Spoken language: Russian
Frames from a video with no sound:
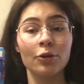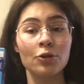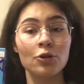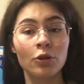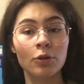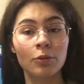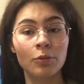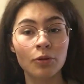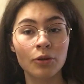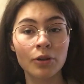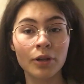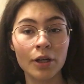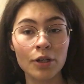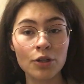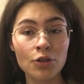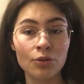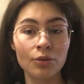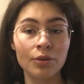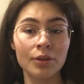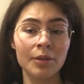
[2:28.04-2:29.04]
очень люблю
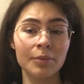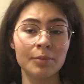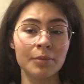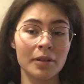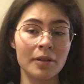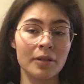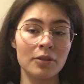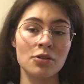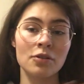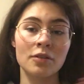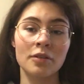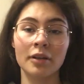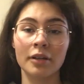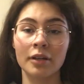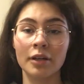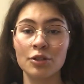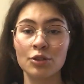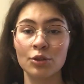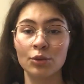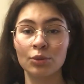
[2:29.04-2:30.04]
кашу, и практически
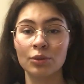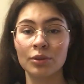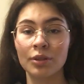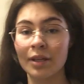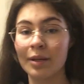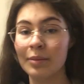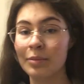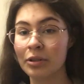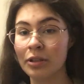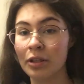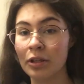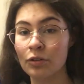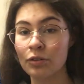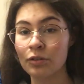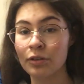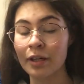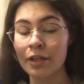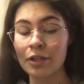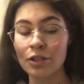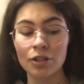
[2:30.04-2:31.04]
каждое утро я питаюсь
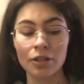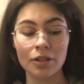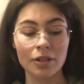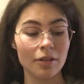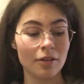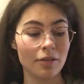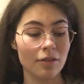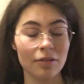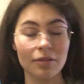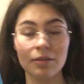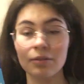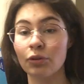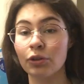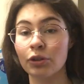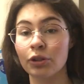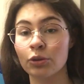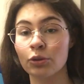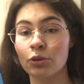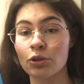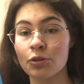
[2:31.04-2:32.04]
кашей, и
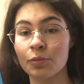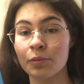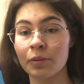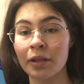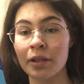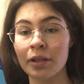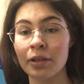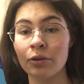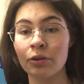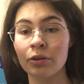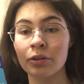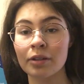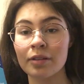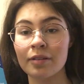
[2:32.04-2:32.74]
сегодня тоже планирую это